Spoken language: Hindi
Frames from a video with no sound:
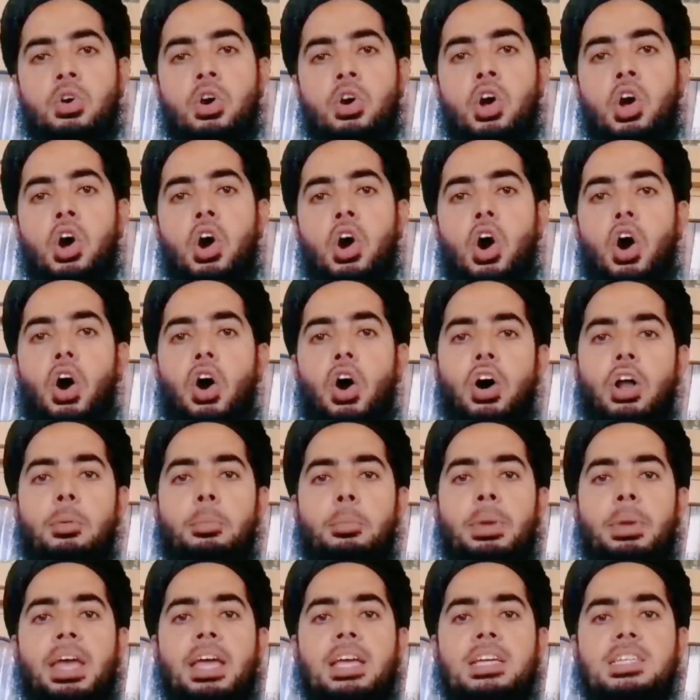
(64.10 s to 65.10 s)
हूँ
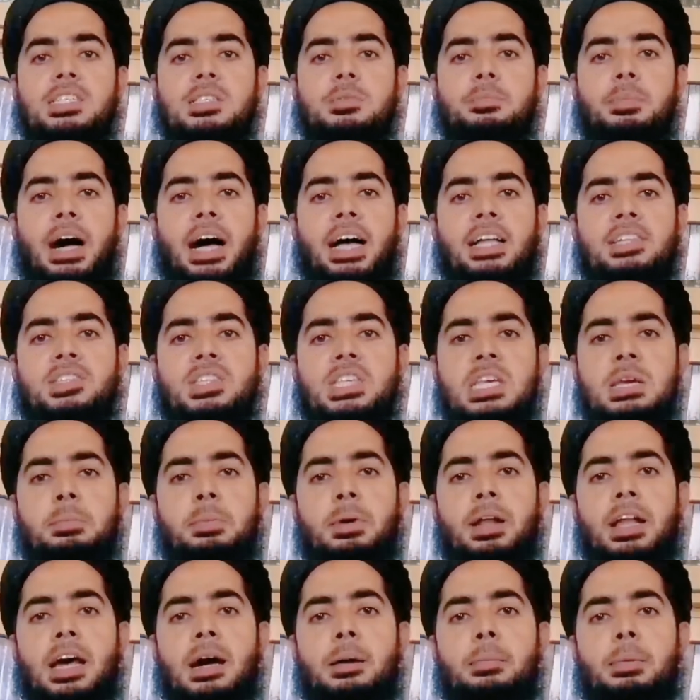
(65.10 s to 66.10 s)
और मैं इस बात से
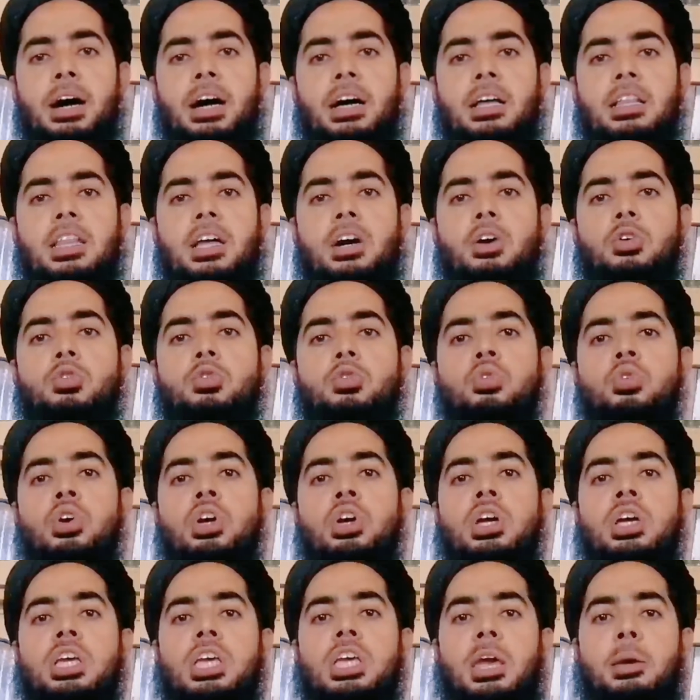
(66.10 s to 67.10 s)
पना मांगता हूँ
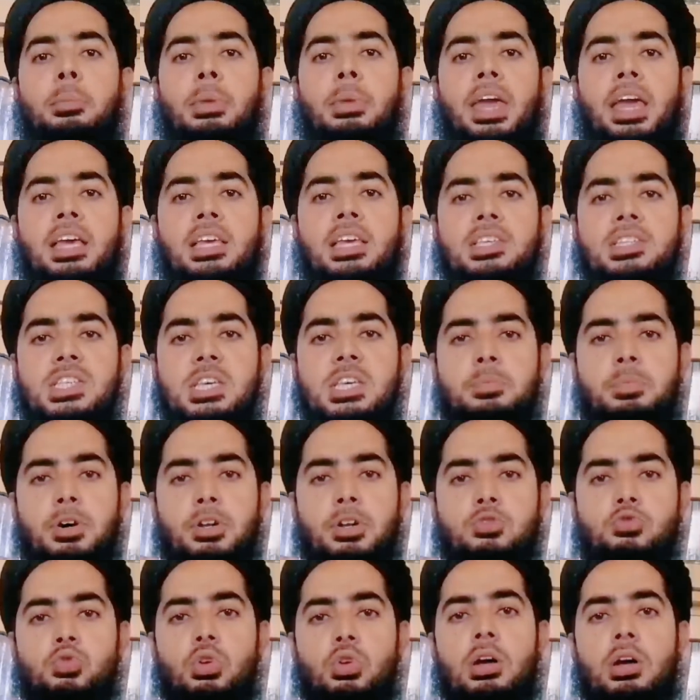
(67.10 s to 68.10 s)
कि मैं किसी
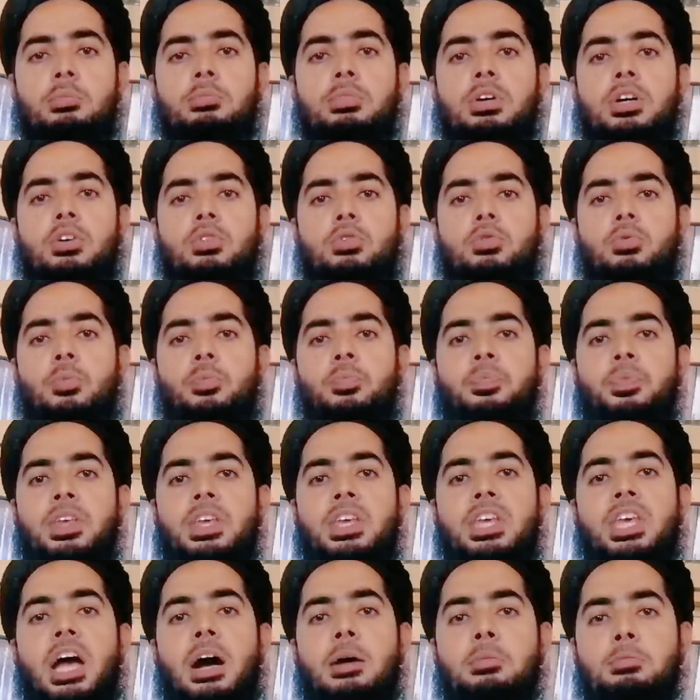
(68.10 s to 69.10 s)
पर जुल्म करूँ
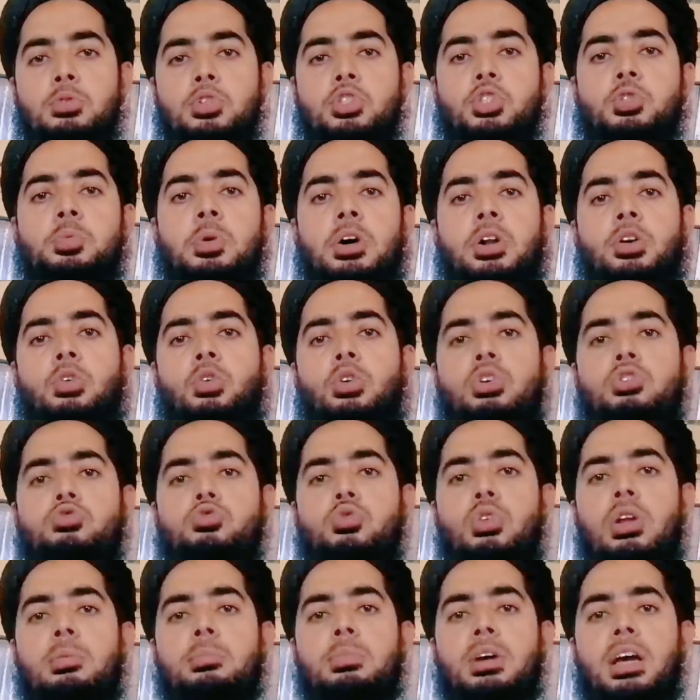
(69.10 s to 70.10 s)
या मुझ पर कोई
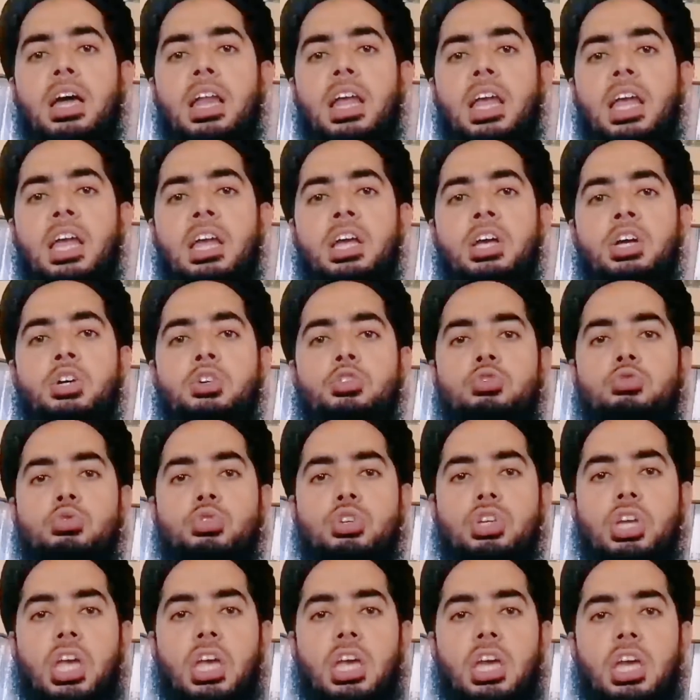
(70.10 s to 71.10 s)
जुल्म करे
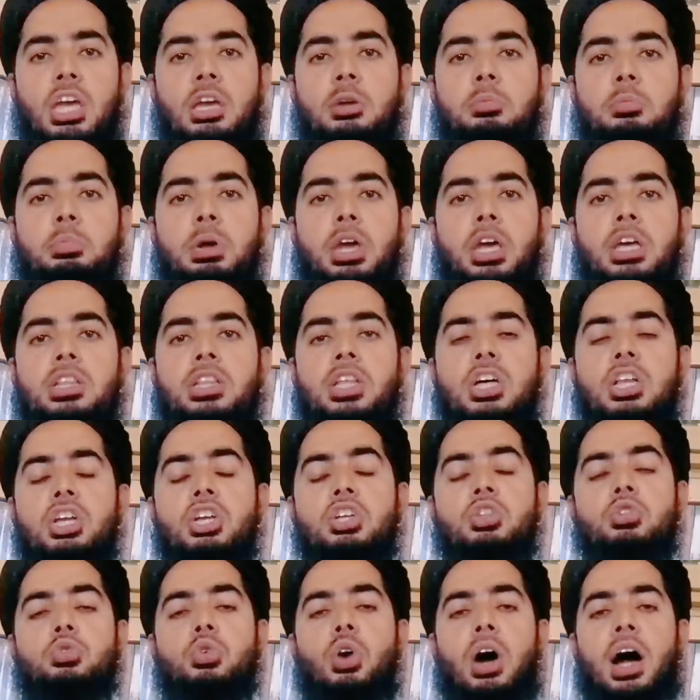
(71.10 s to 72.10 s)
तो ये एक
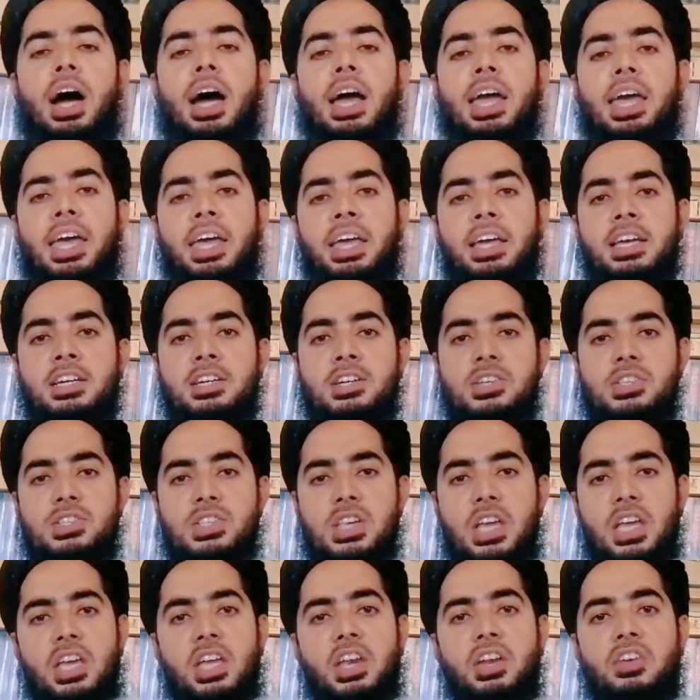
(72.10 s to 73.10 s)
बेहतरीन दुआ है
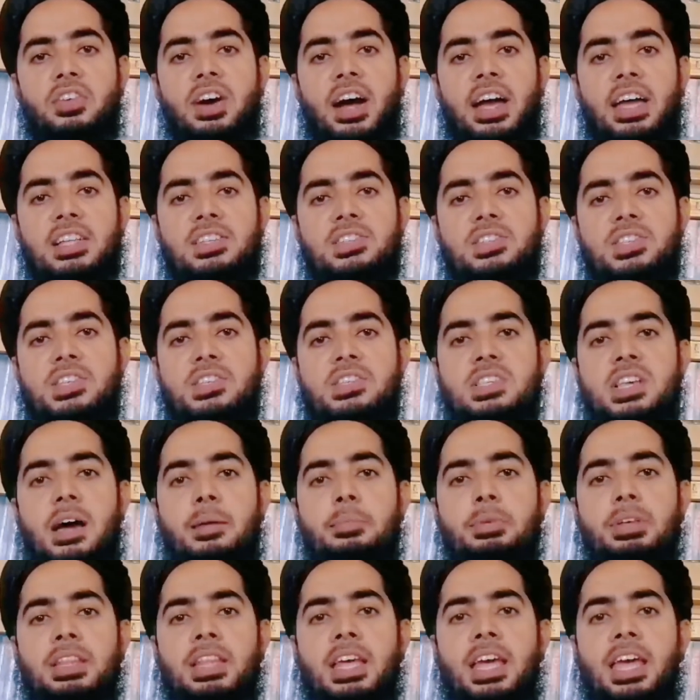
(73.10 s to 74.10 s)
सही रिवायत से
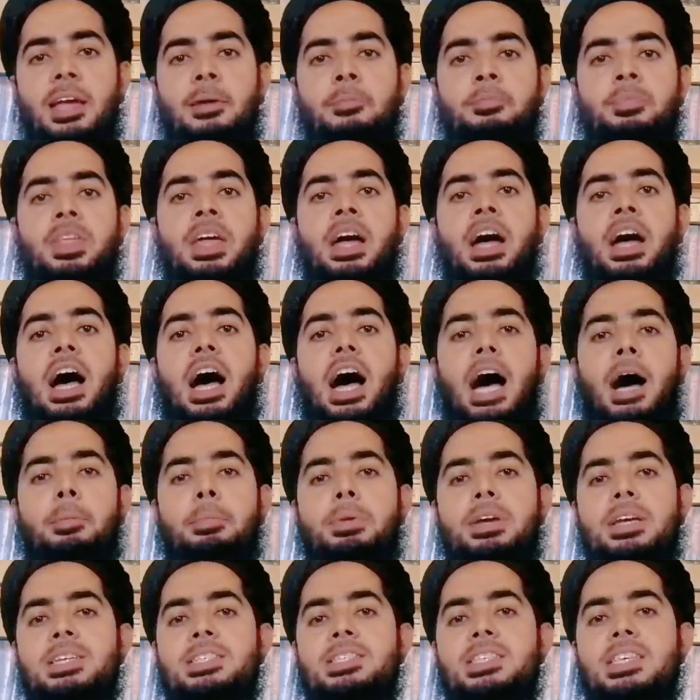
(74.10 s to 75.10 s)
साबित है
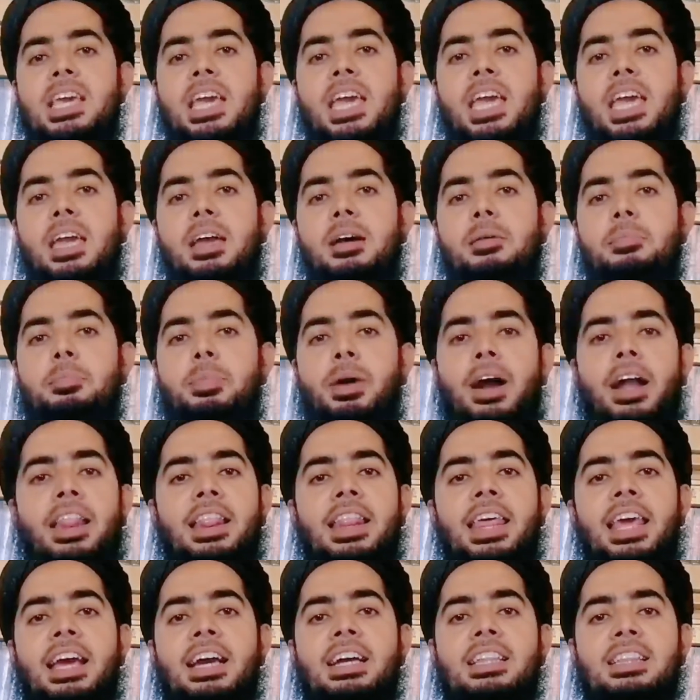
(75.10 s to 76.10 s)
अब इसके
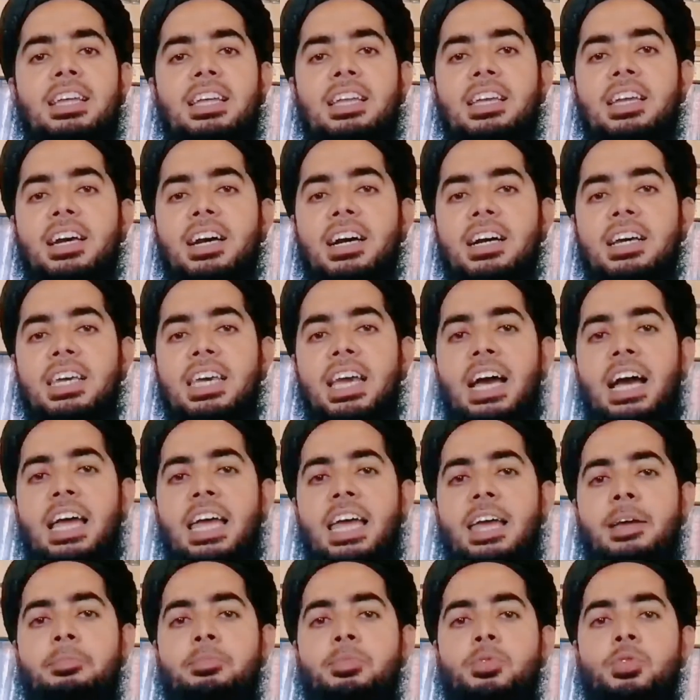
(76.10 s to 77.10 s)
पढ़ने का तरीका क्या
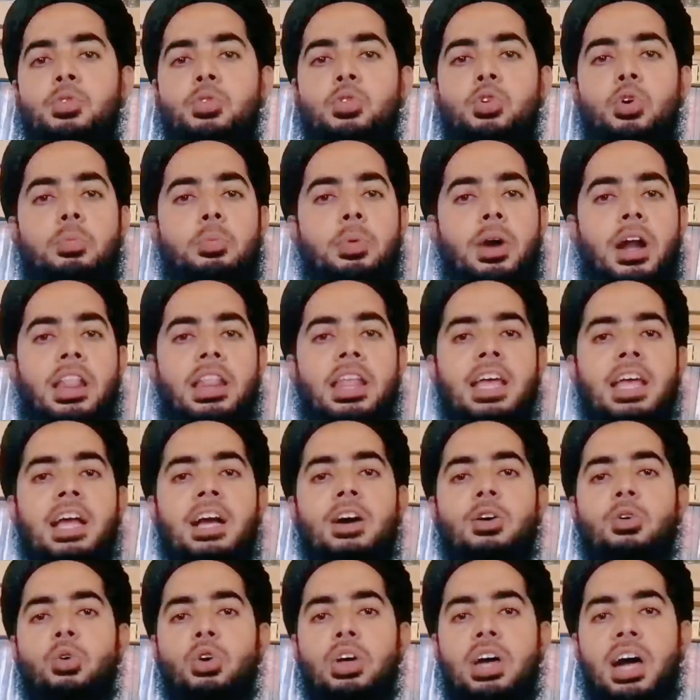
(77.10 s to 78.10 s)
है तो पढ़ने
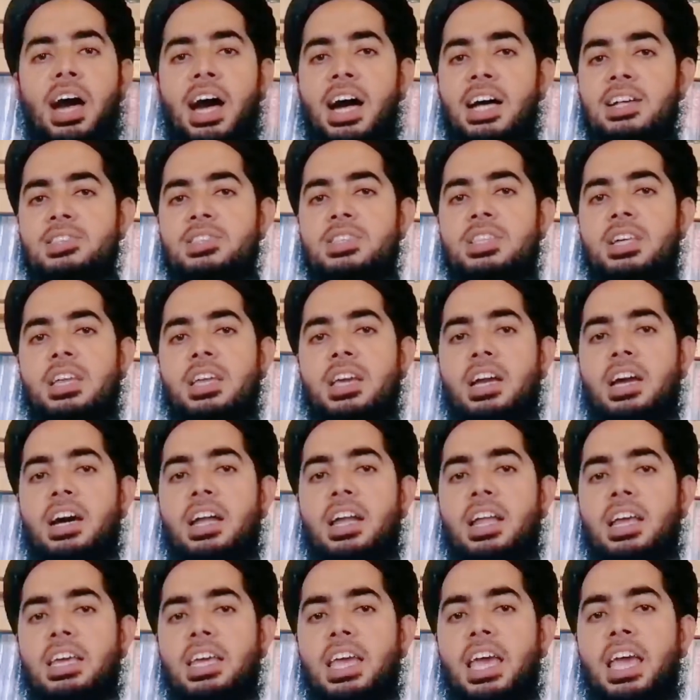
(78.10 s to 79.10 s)
का कोई ख़ास
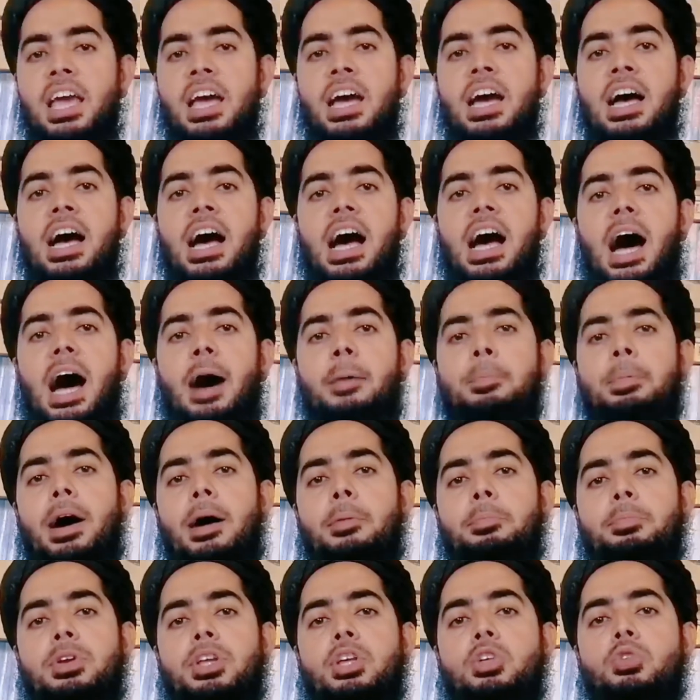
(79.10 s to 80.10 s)
तरीका नहीं है आप
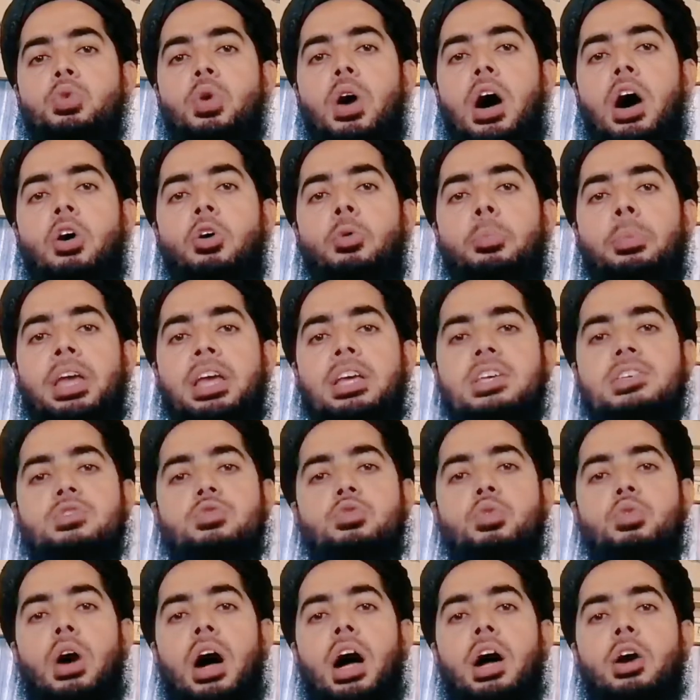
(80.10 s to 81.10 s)
अपनी दुआओं में
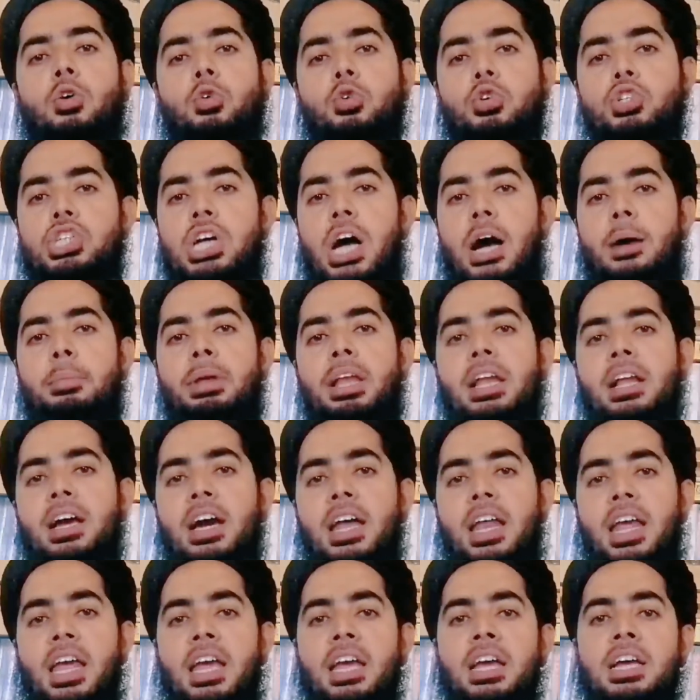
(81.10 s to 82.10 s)
इस दुआ को शामिल
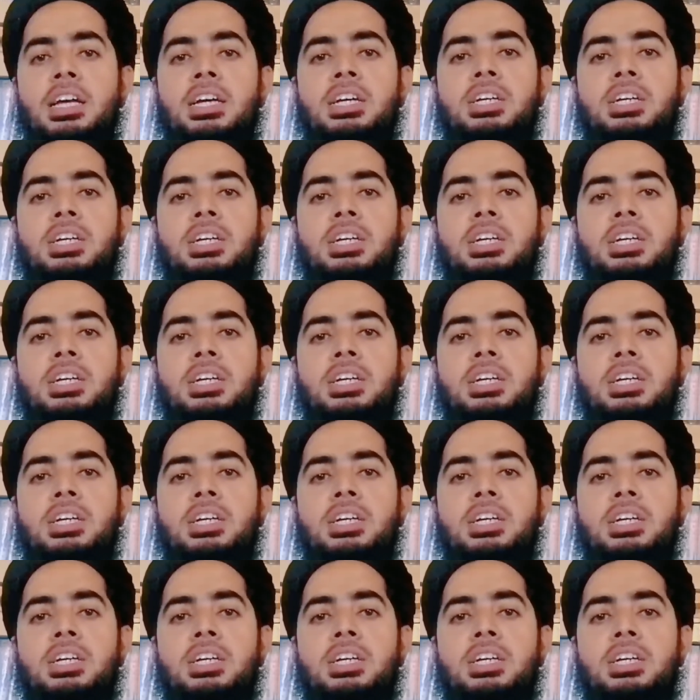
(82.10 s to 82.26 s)
करें